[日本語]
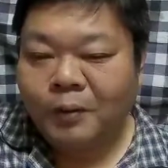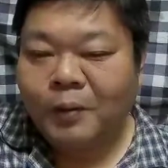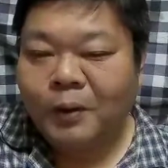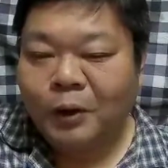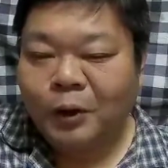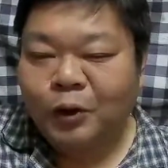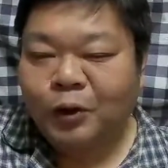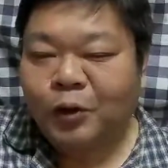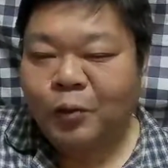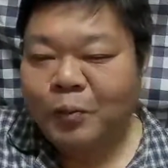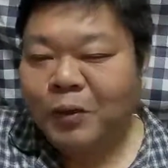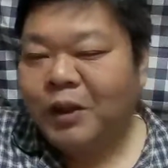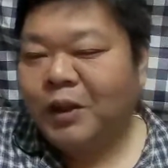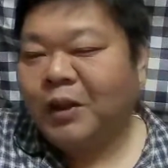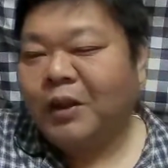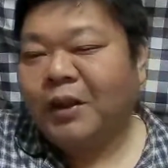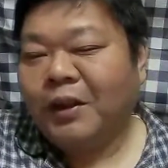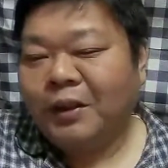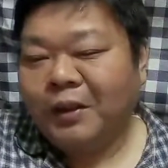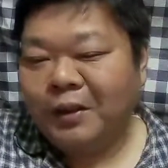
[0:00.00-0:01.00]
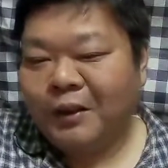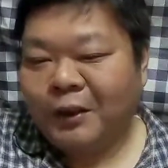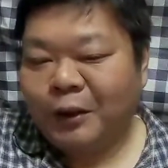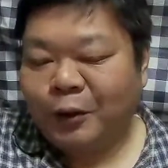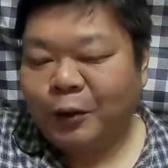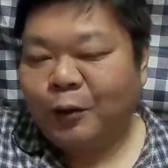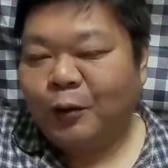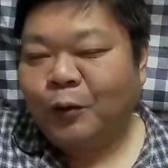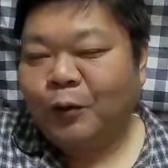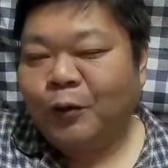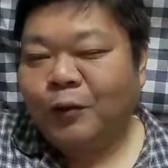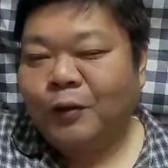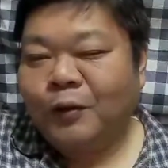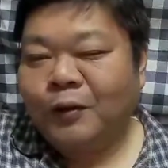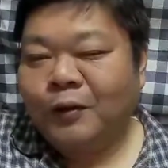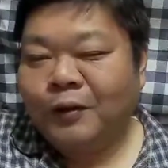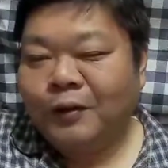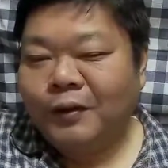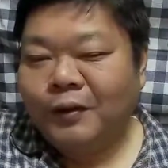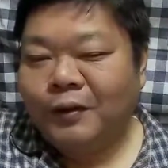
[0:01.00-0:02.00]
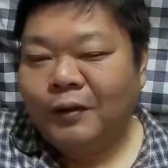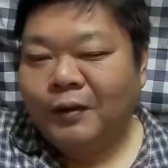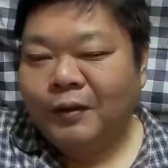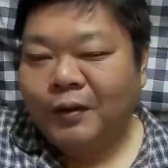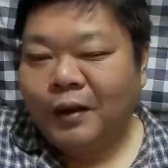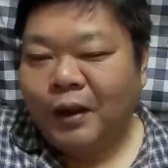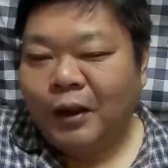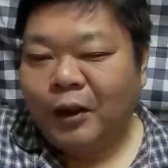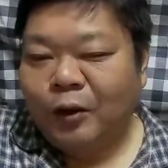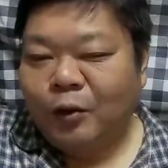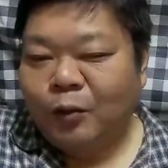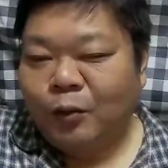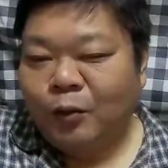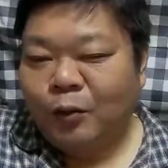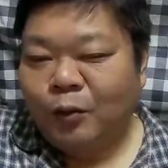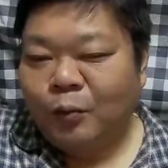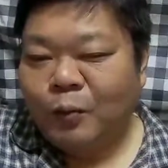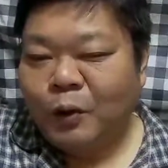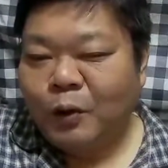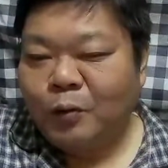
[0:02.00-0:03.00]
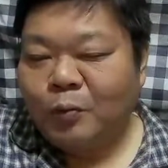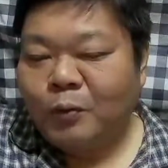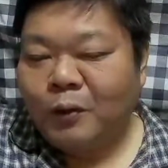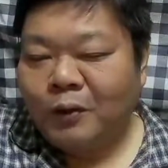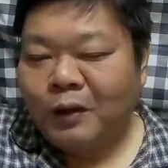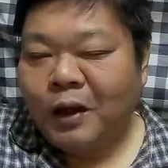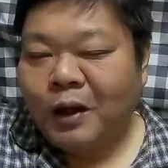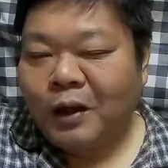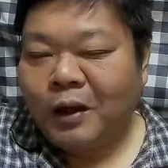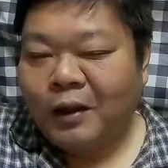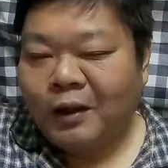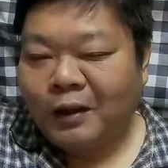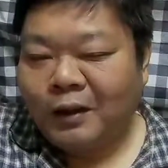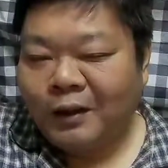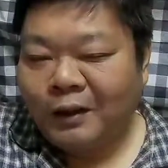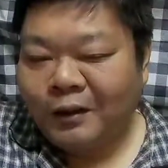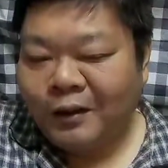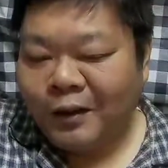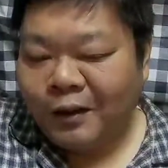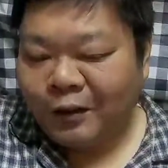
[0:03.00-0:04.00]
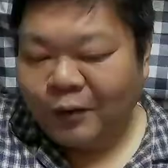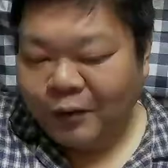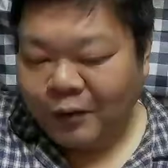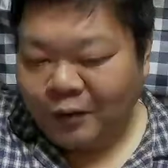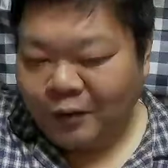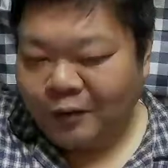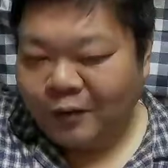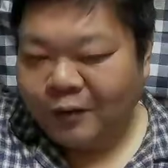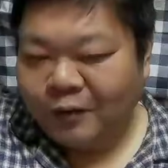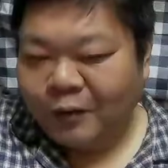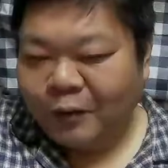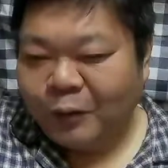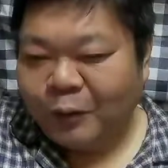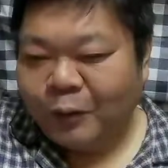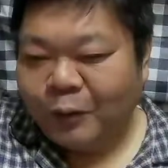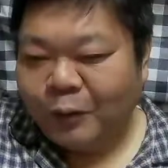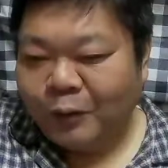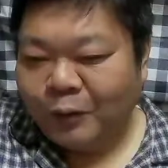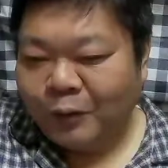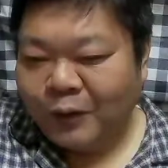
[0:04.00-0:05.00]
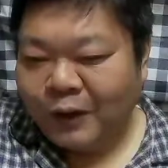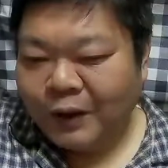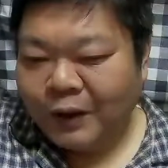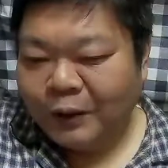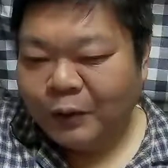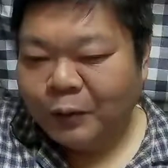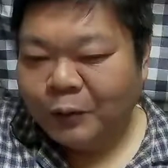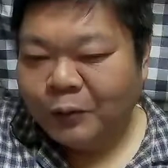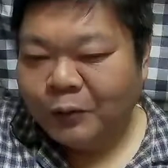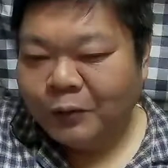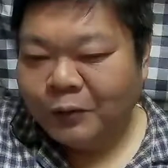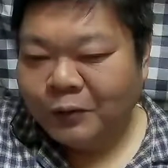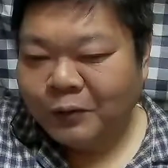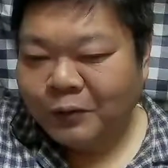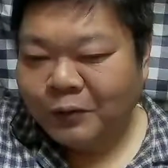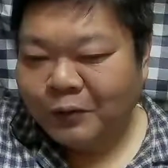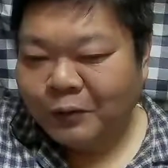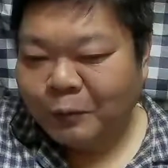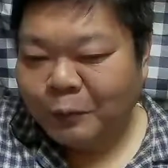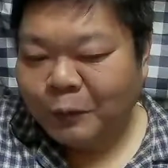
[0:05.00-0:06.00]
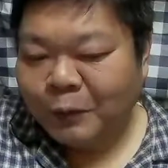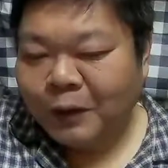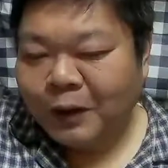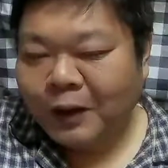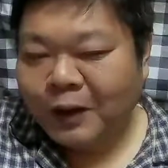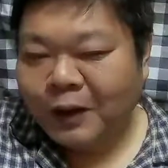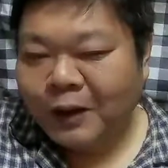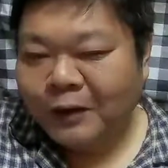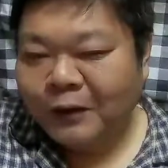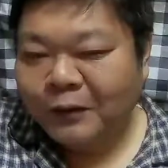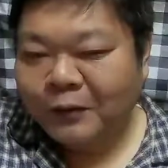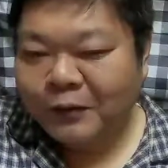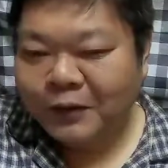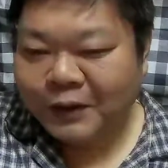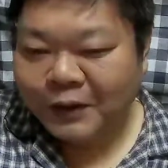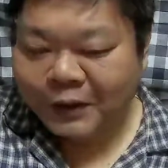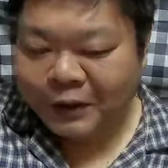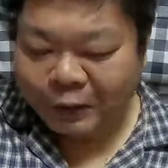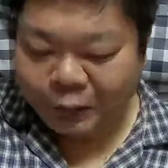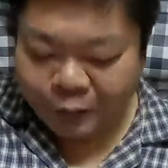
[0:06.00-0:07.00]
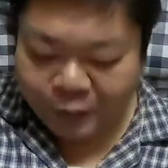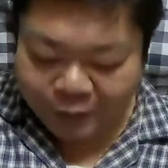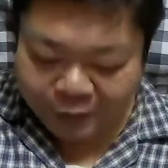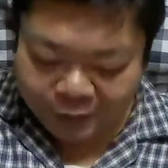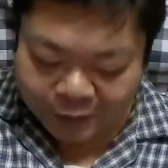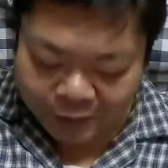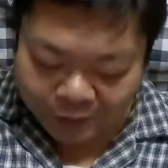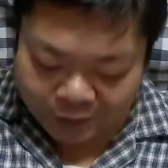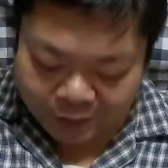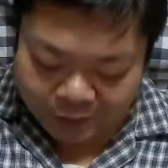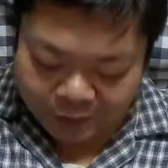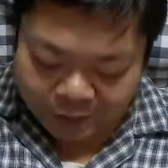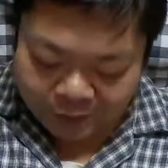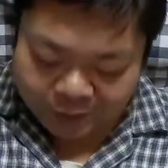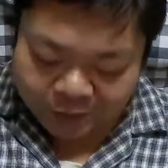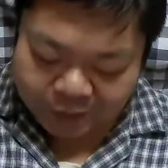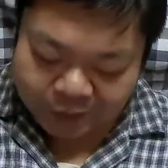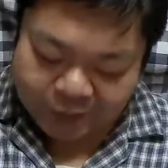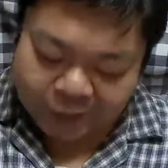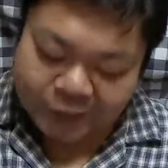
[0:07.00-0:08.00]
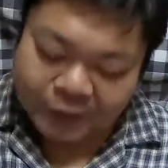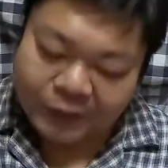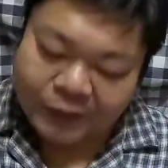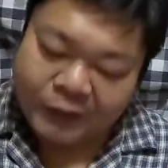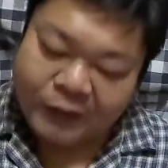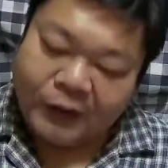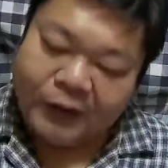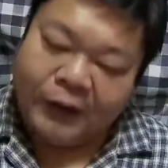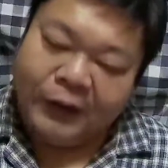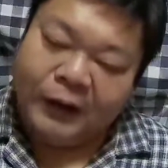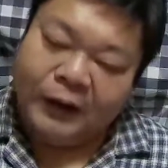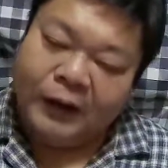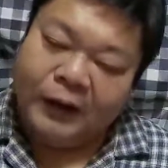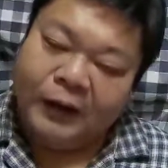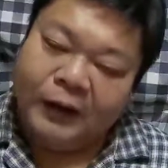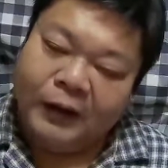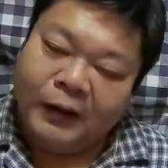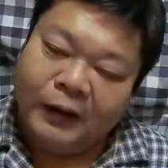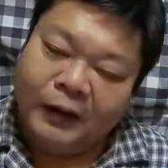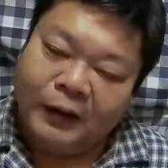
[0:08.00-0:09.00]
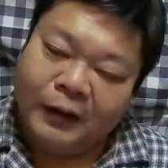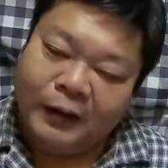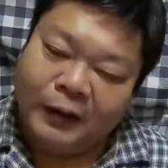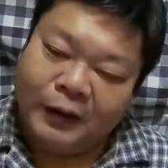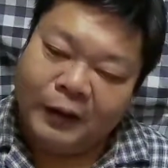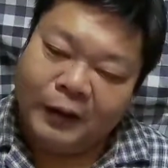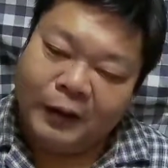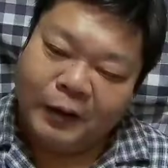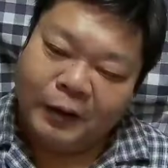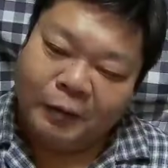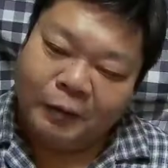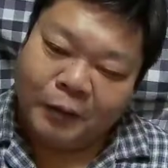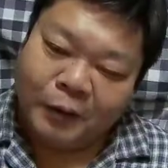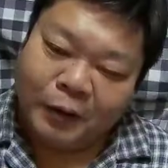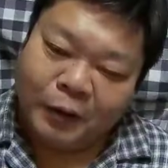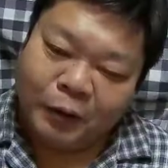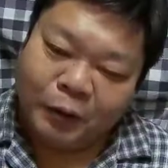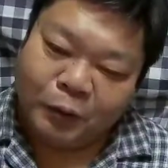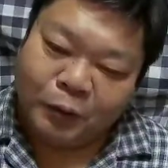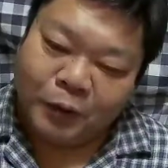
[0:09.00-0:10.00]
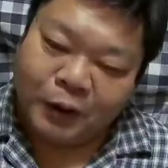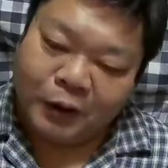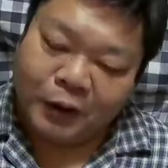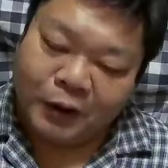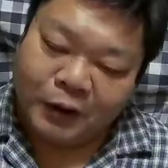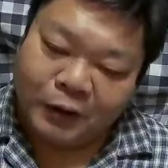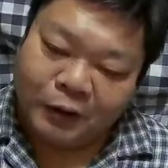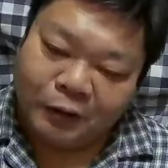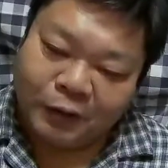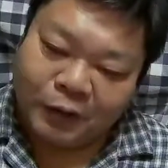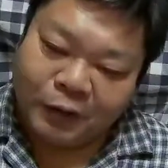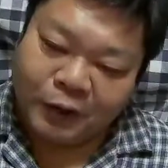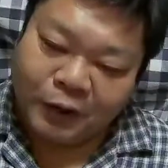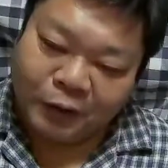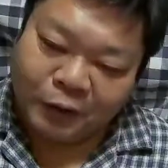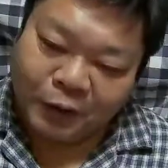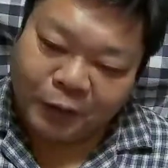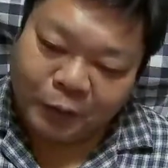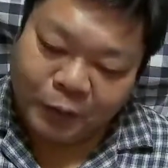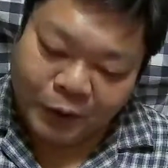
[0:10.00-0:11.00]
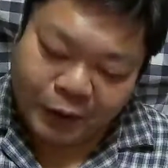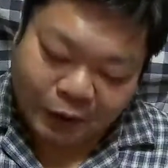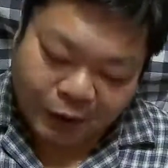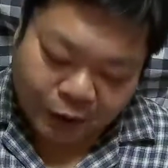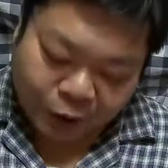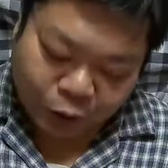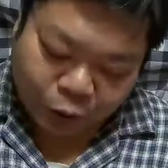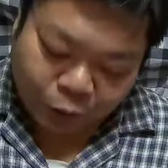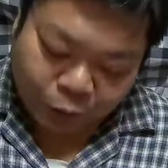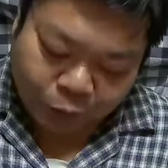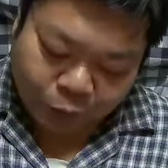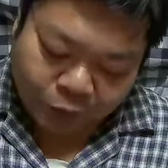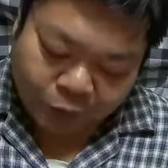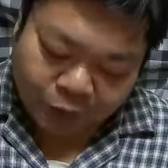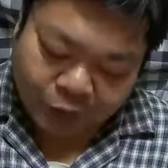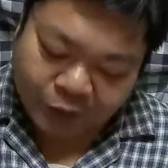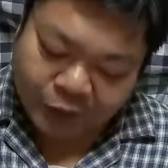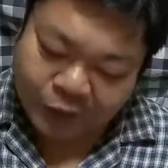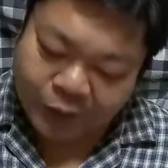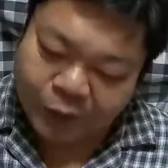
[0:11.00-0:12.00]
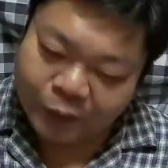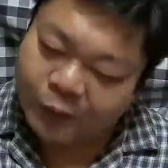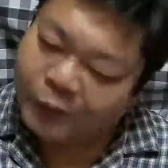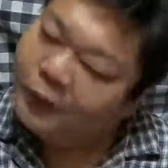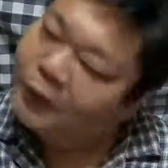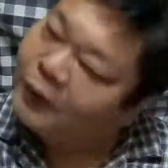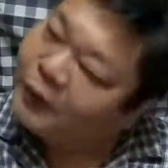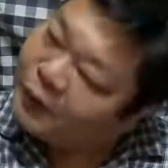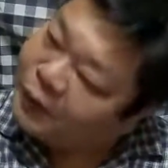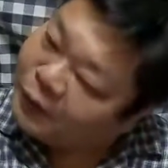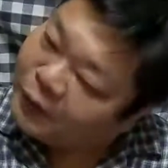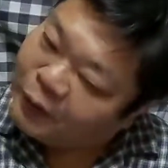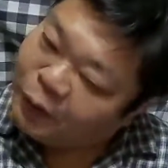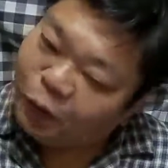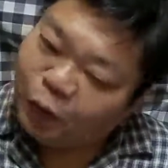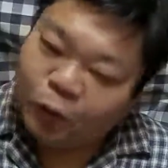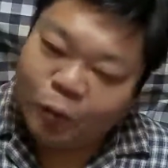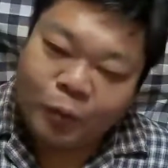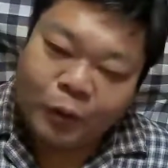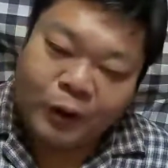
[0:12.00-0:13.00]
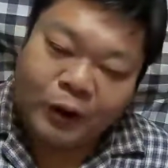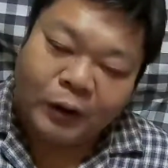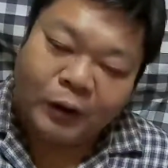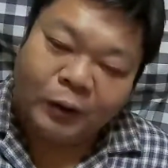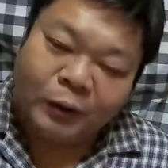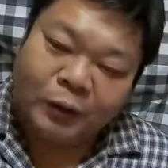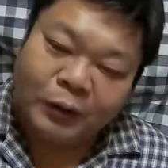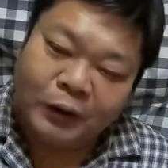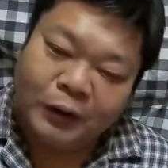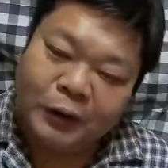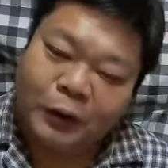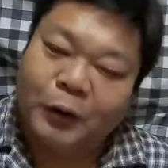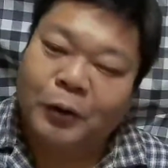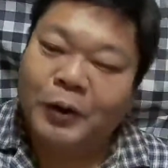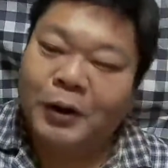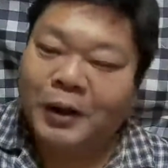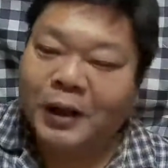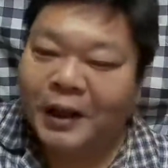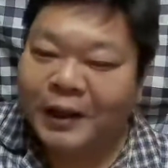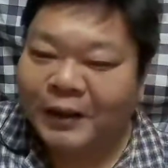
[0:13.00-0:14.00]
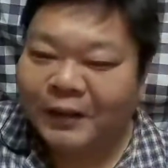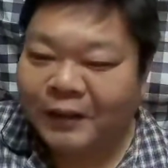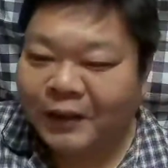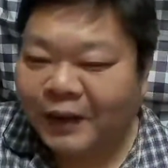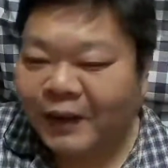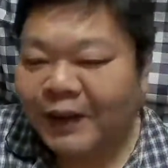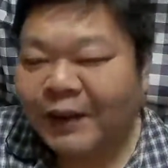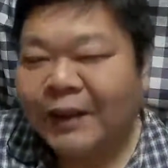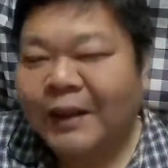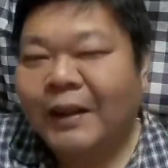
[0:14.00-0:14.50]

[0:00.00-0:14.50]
今までずっと見てきたんですけどあの、まあ、まなんかなんとなくこう閉塞問題が閉塞しそうだったら、えな話はしなくてもいいかなと思ったんですけどどうも閉塞しそうにないので、はい、